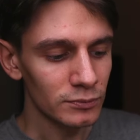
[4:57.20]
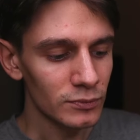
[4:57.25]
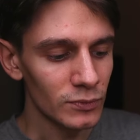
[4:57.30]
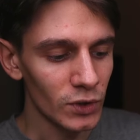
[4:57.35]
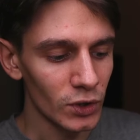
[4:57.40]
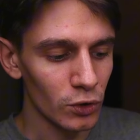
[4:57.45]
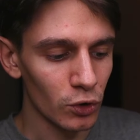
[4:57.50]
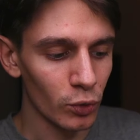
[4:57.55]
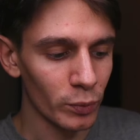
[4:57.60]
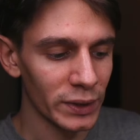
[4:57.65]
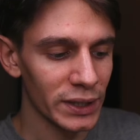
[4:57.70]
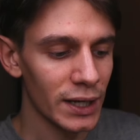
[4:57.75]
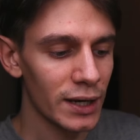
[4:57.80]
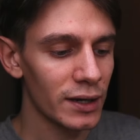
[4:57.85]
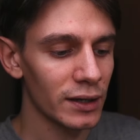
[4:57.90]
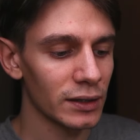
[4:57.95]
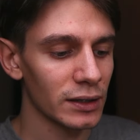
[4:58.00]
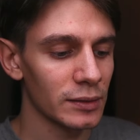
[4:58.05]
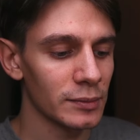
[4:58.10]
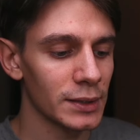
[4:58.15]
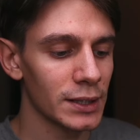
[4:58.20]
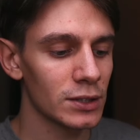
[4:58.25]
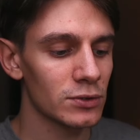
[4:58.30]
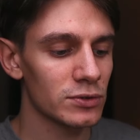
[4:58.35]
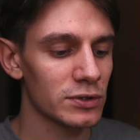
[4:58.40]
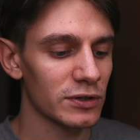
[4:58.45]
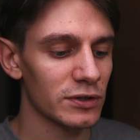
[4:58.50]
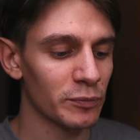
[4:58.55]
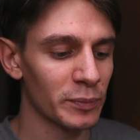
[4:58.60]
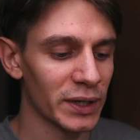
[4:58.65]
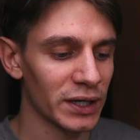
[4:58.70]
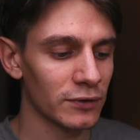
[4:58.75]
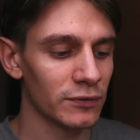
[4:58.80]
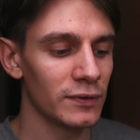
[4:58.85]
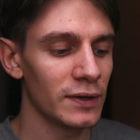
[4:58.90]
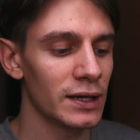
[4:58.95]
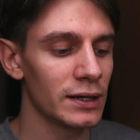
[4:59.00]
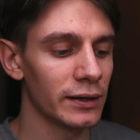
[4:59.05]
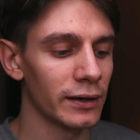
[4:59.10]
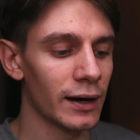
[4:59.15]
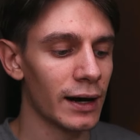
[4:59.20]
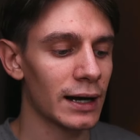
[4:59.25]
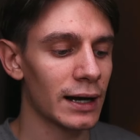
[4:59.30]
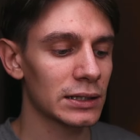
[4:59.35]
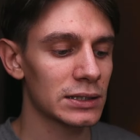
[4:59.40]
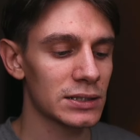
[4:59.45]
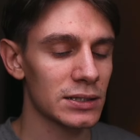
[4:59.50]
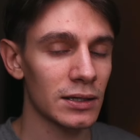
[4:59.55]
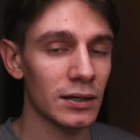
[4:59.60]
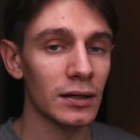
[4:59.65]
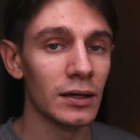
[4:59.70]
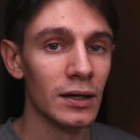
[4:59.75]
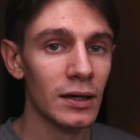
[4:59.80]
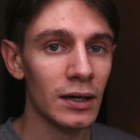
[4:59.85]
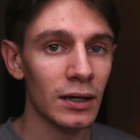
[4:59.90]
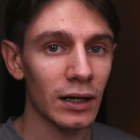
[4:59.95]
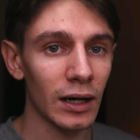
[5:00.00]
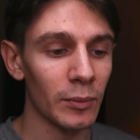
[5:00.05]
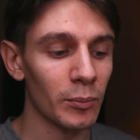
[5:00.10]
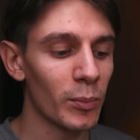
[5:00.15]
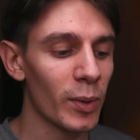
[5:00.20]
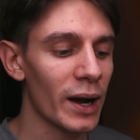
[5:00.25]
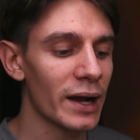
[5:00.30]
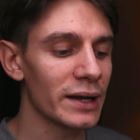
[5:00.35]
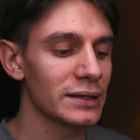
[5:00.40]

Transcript: у меня имеются в портфеле акции компании